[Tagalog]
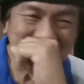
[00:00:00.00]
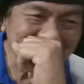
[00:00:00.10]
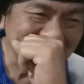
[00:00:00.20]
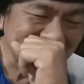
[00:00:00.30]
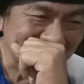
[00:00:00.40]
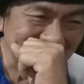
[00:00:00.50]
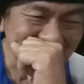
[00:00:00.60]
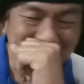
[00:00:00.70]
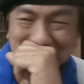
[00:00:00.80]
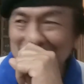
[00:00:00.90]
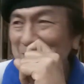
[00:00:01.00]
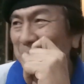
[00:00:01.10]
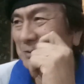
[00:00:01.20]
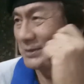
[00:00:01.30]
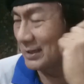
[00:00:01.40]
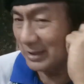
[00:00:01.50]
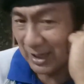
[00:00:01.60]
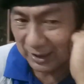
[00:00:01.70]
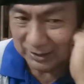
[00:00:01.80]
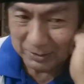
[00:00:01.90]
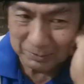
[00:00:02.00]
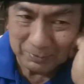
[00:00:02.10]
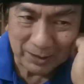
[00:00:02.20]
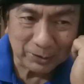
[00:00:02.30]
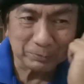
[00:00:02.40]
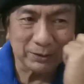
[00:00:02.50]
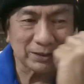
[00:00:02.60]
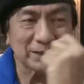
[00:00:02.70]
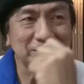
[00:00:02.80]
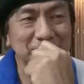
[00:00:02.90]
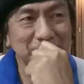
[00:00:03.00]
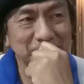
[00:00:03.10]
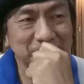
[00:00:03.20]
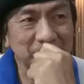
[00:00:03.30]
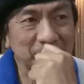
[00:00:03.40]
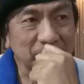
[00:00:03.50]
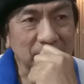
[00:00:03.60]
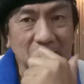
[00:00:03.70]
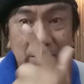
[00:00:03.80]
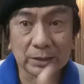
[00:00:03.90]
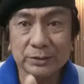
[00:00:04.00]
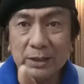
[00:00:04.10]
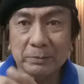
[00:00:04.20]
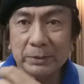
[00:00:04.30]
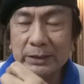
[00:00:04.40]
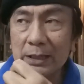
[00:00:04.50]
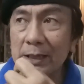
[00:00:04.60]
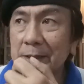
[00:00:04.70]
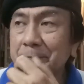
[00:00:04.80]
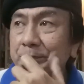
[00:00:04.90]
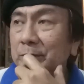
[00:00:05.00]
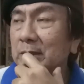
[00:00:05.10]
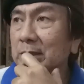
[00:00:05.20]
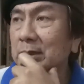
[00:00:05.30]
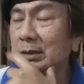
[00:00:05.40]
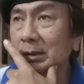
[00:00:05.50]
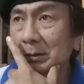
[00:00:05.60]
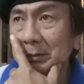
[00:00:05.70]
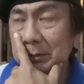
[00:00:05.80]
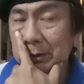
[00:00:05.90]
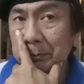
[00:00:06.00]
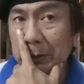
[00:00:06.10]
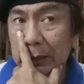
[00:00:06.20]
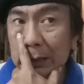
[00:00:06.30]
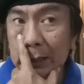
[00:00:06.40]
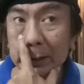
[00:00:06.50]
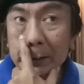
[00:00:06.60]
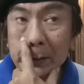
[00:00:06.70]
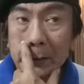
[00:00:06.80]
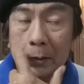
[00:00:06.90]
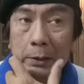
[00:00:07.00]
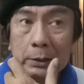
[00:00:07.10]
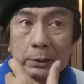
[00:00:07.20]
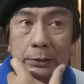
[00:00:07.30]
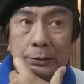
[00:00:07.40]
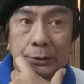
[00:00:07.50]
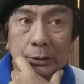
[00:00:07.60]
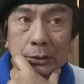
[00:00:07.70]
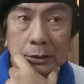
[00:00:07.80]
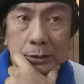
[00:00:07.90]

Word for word: pagka, ano, saan nakakita, Baguio, binahan, no. Diyan sa Manila. Manila. So,